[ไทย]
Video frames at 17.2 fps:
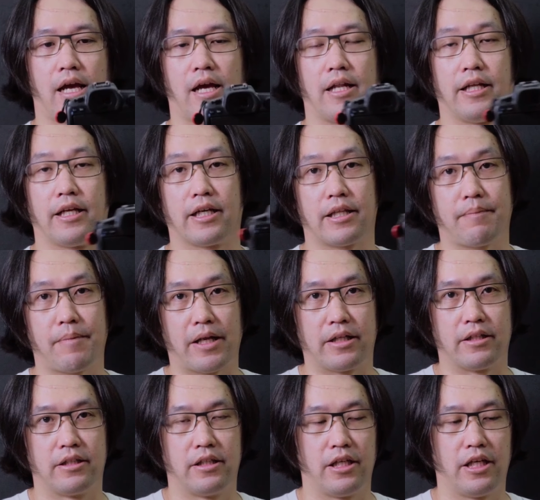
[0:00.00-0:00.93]
อันนี้ก็จะเป็น
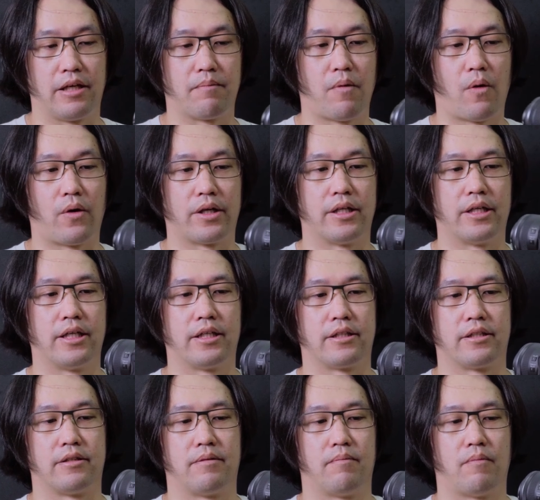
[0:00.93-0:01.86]
อีกโหมดหนึ่ง
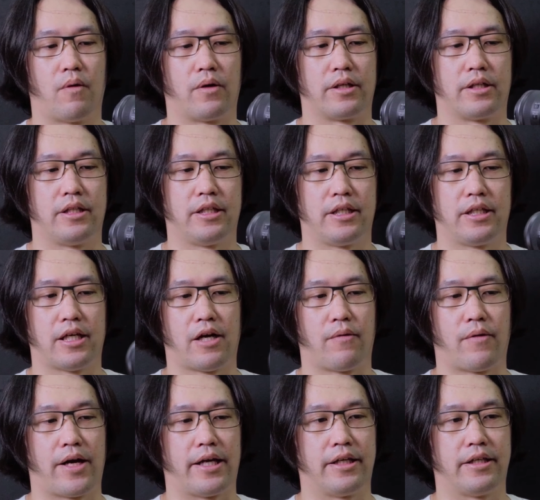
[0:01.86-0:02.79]
โหมดที่เอา
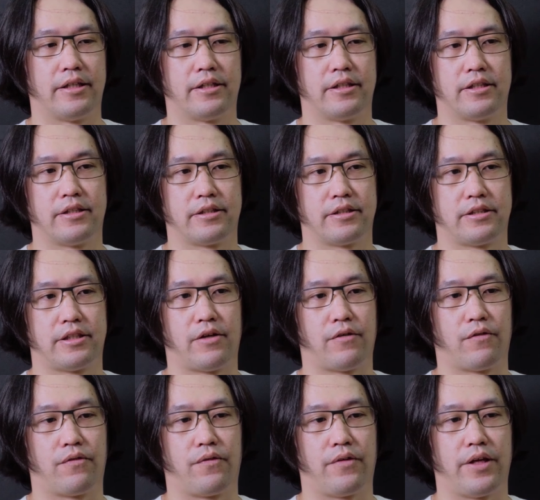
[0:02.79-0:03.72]
ไว้เซ
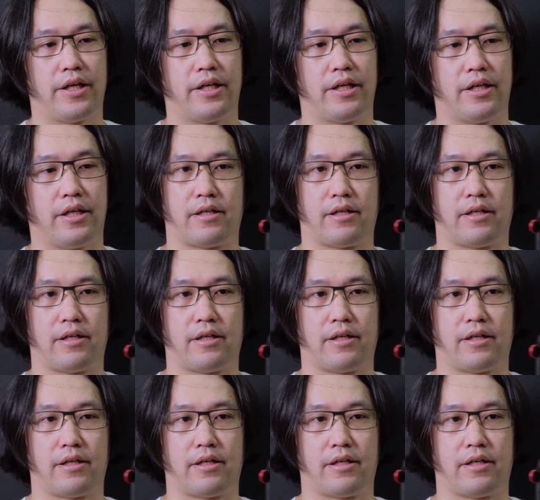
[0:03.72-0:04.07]
ลฟี่